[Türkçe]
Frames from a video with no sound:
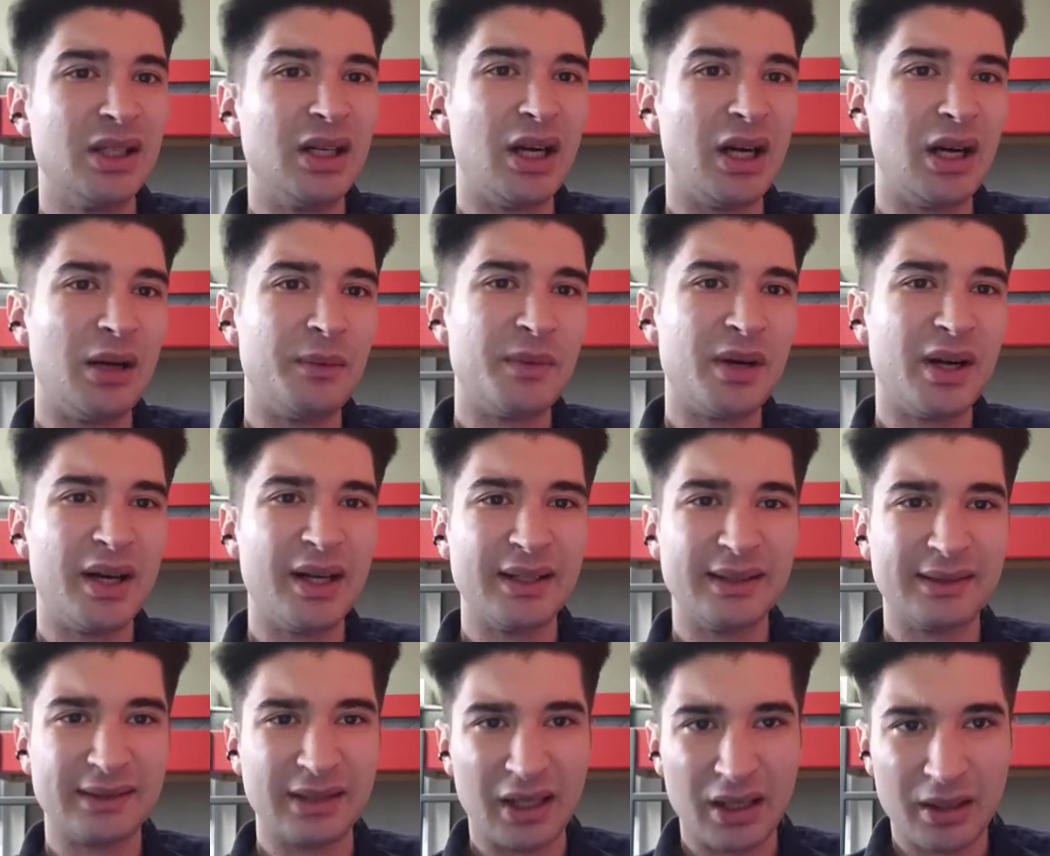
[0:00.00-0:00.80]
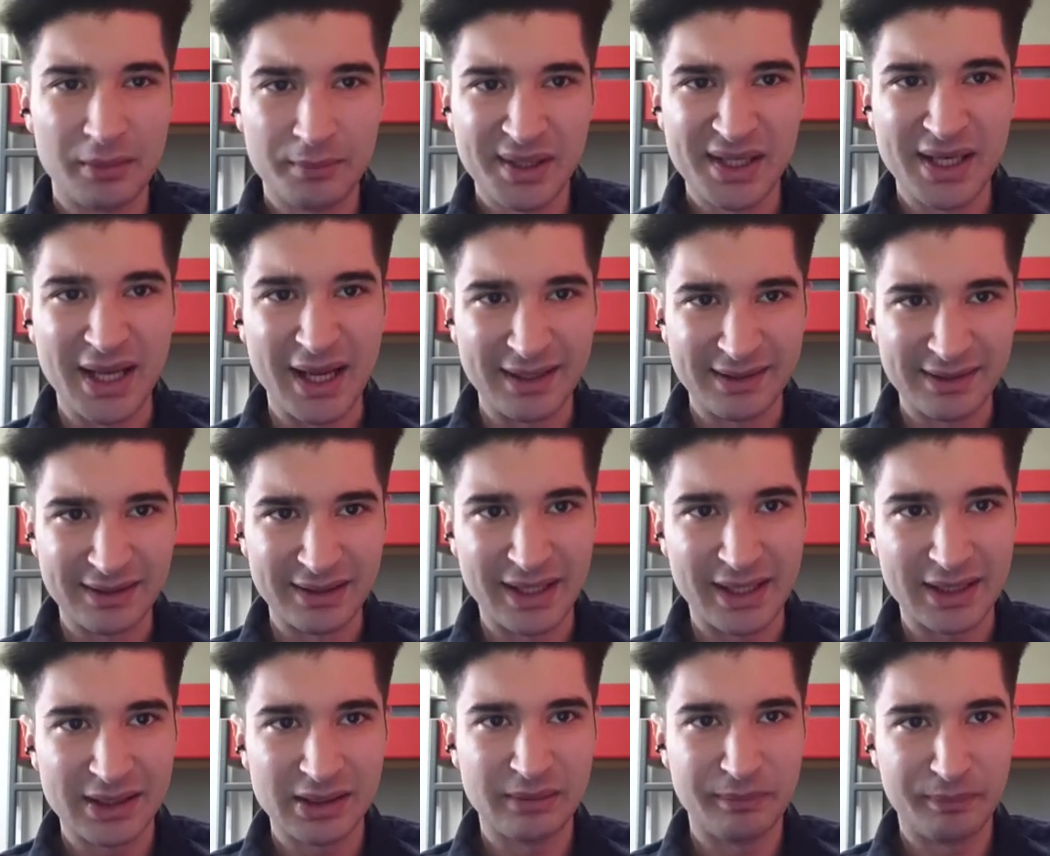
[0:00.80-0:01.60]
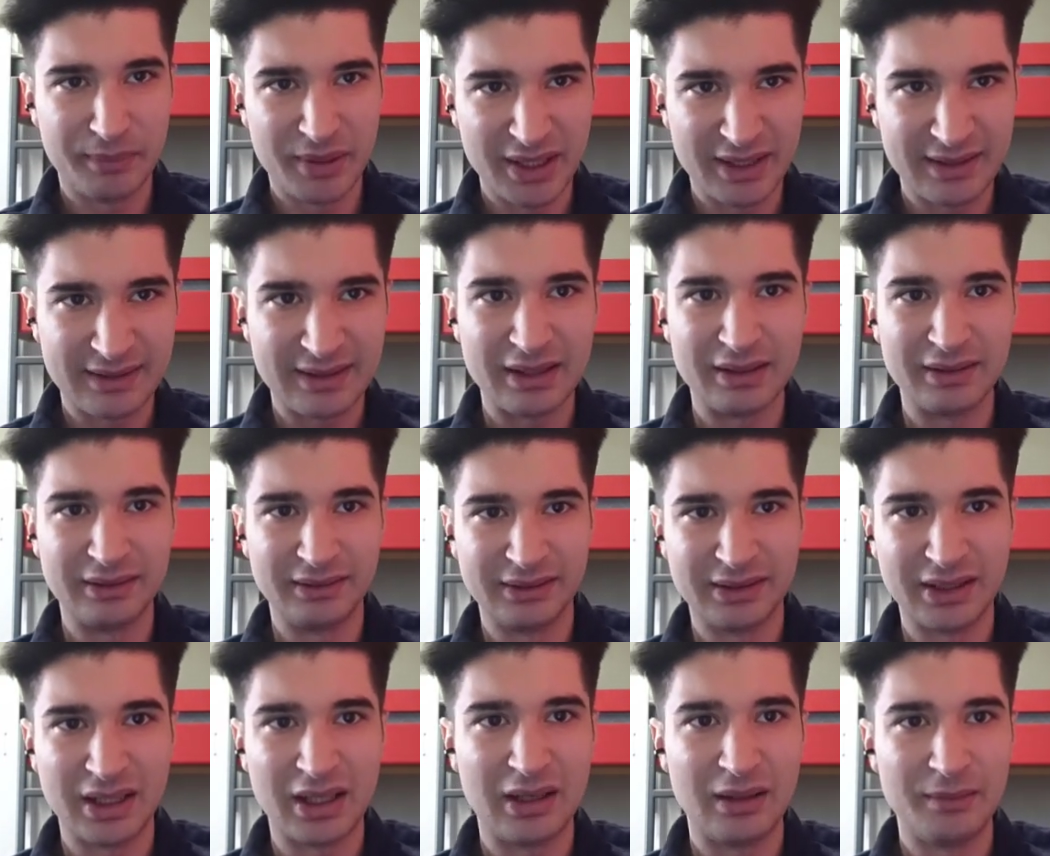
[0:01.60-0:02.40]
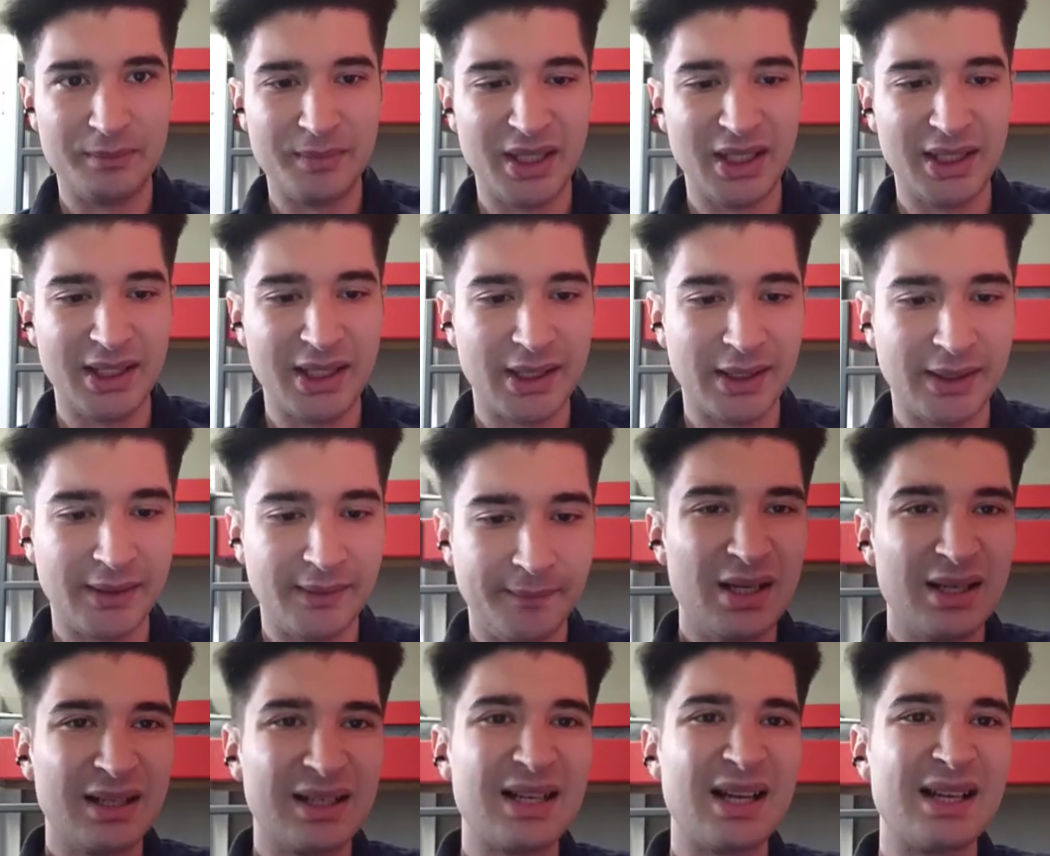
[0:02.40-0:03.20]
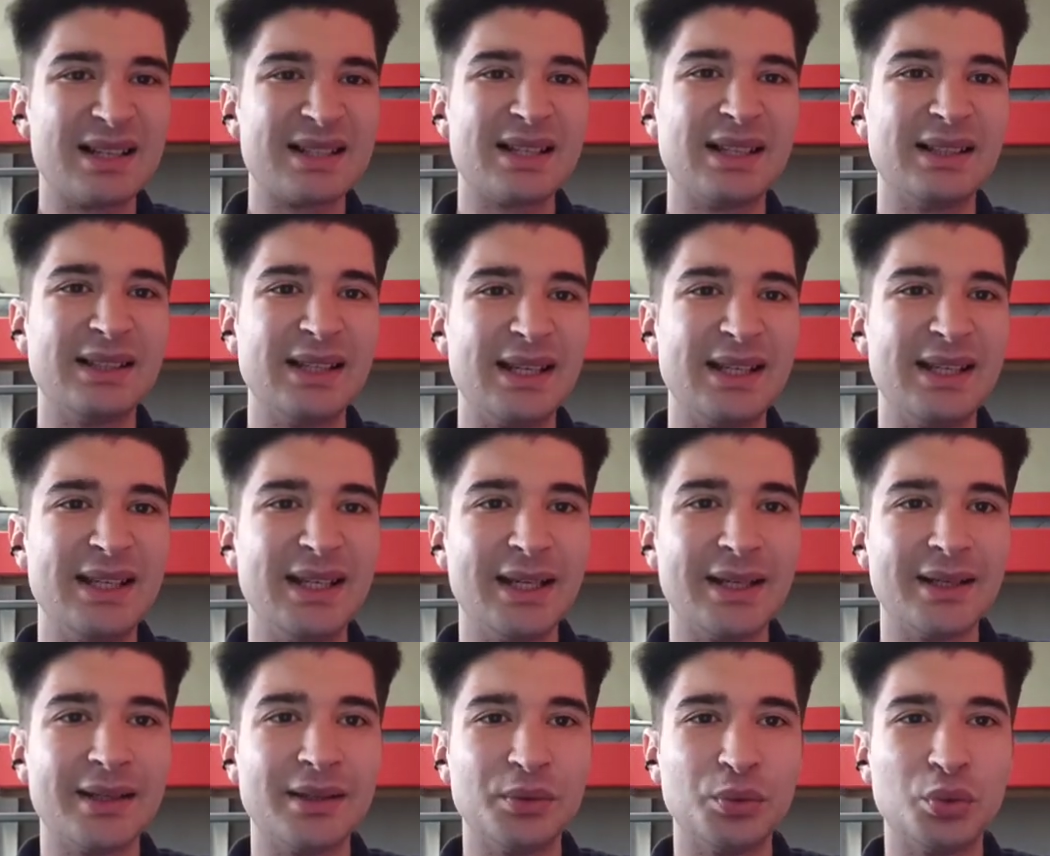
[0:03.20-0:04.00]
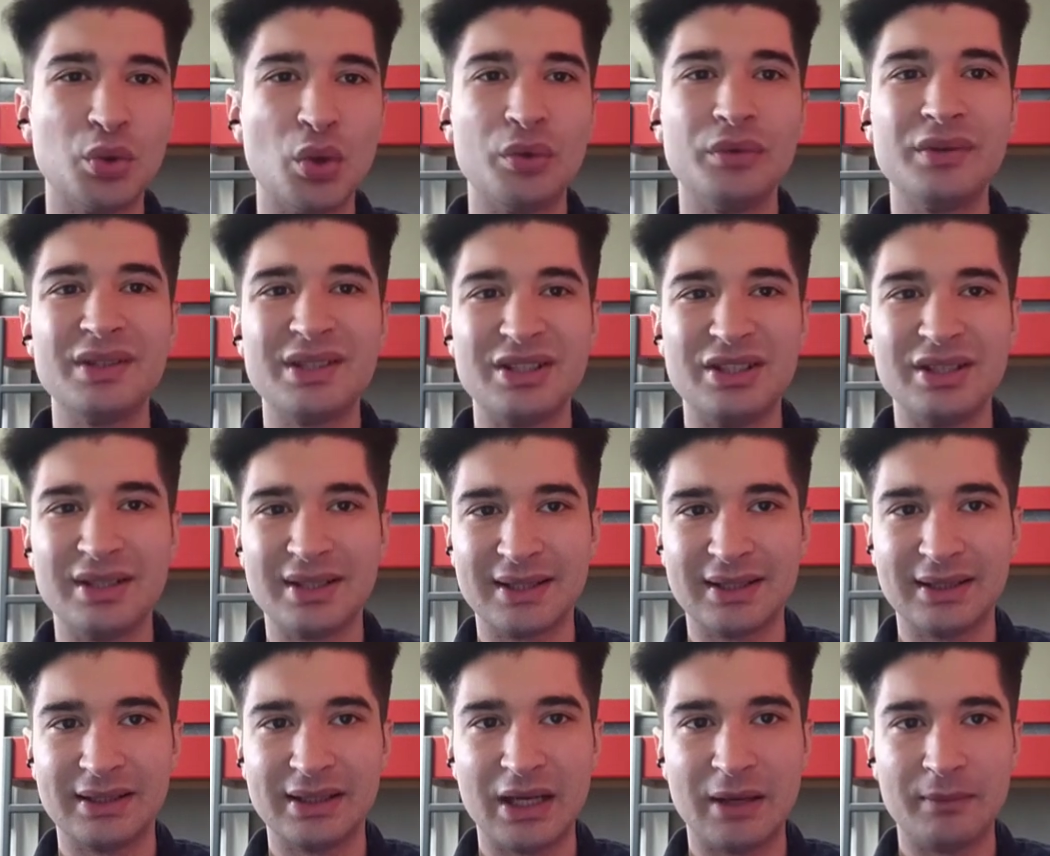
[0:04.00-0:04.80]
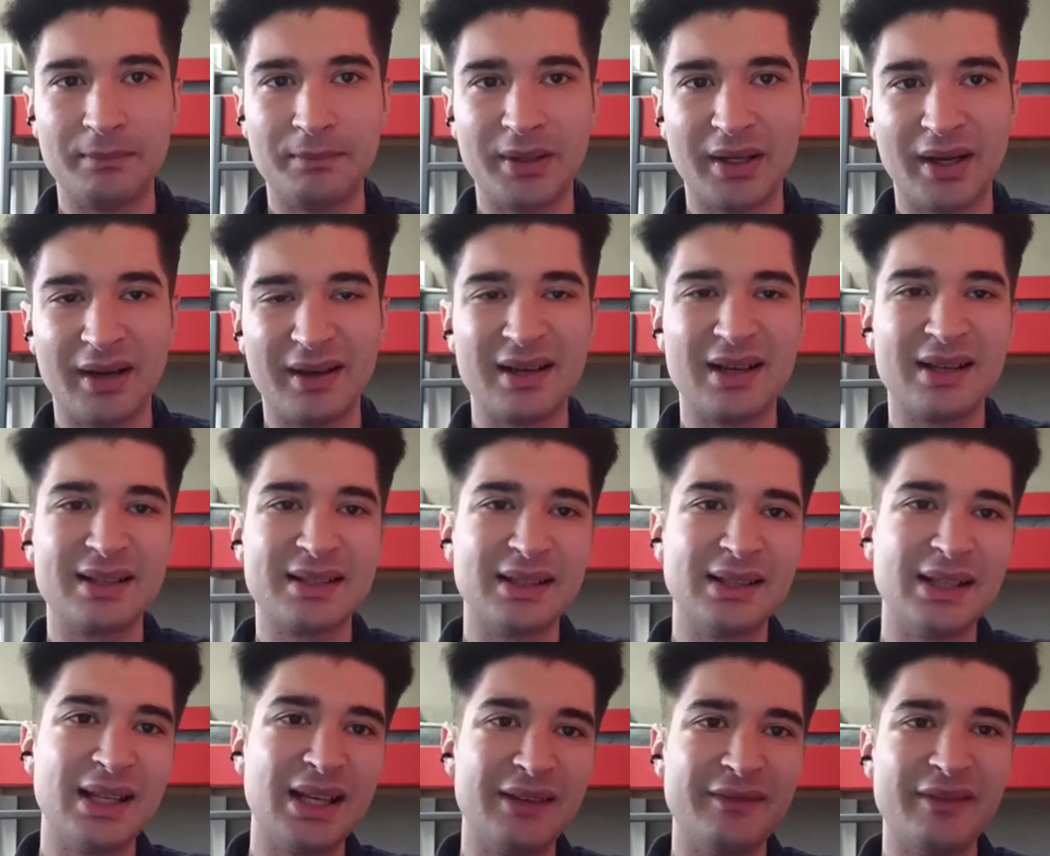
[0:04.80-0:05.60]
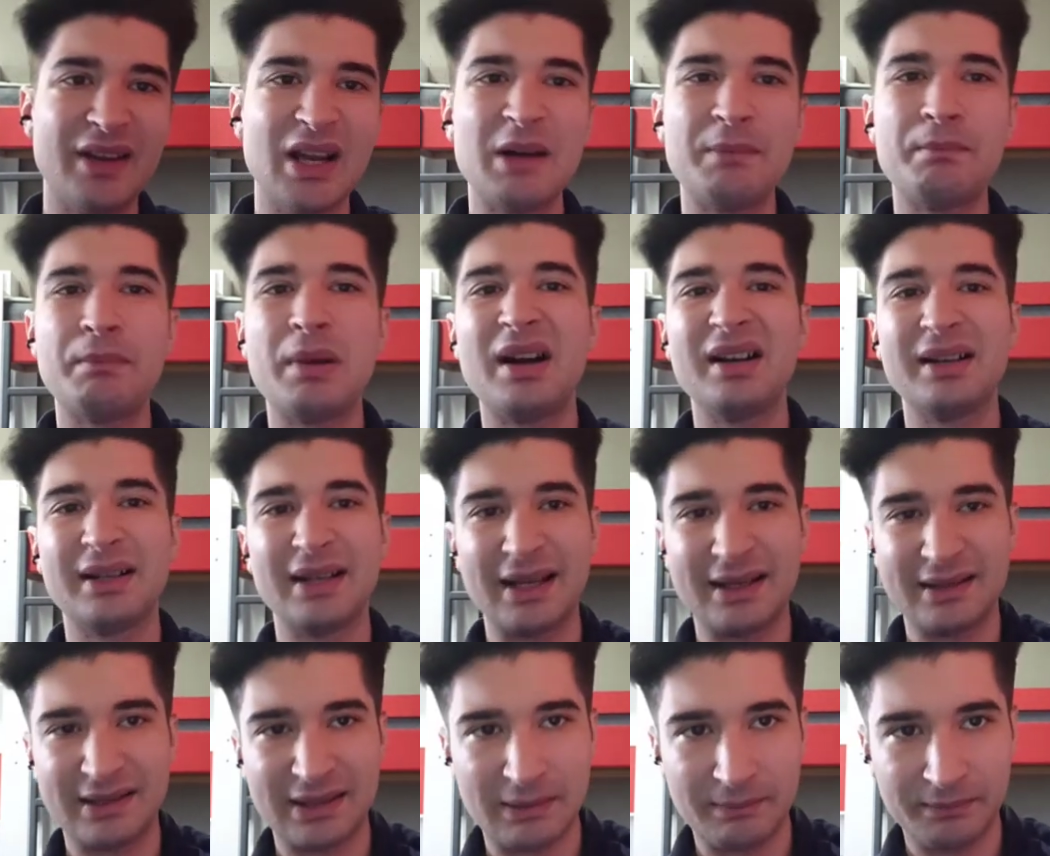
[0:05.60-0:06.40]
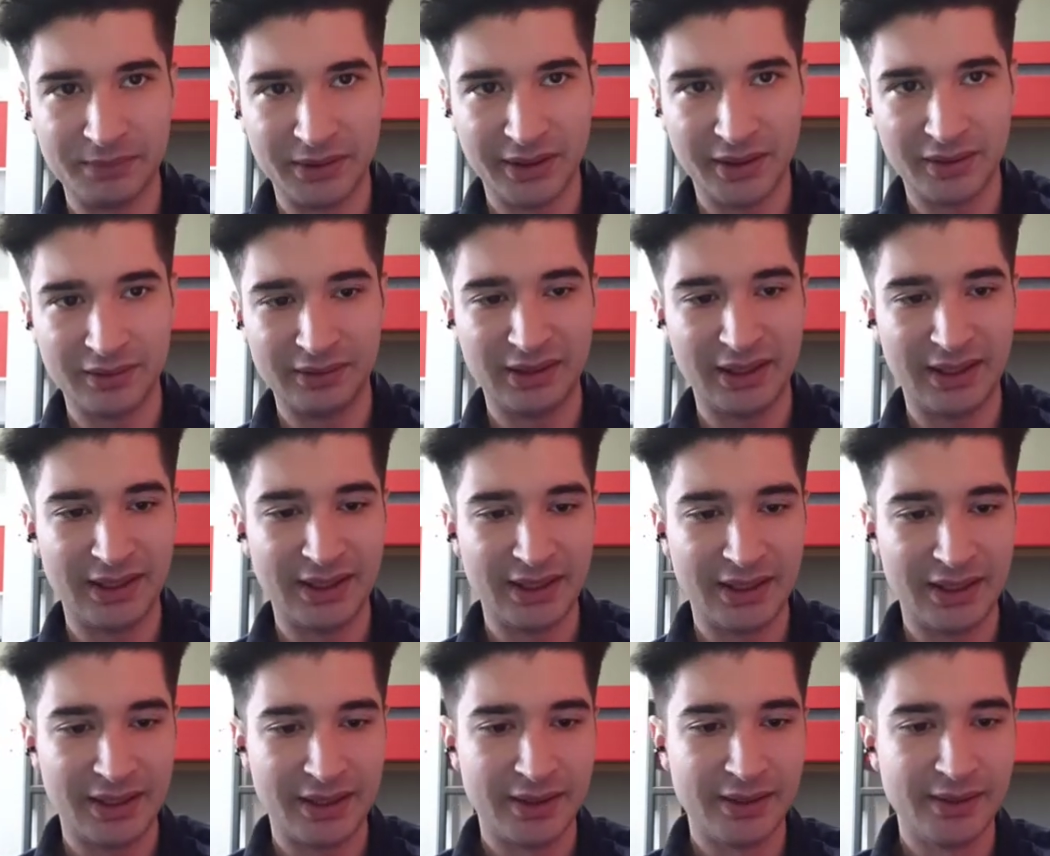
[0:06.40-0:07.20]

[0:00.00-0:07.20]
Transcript: Ama hani tahmin edilen piyasanın tahmini kasadaki döviz cinsinden para. Kasadaki veya banka hesaplarındaki.